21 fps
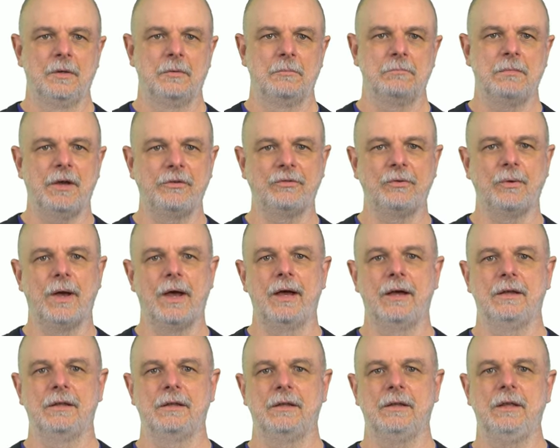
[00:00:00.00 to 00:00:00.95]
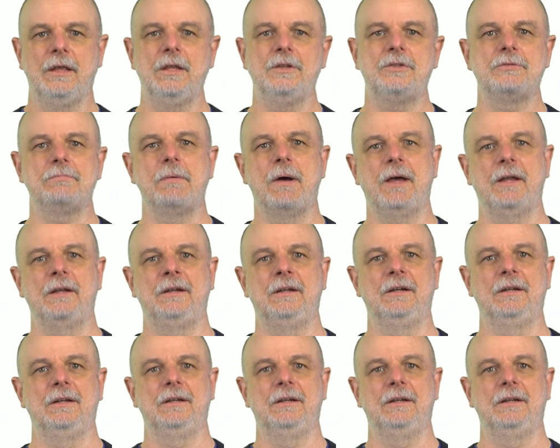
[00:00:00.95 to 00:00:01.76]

う。まずは、一番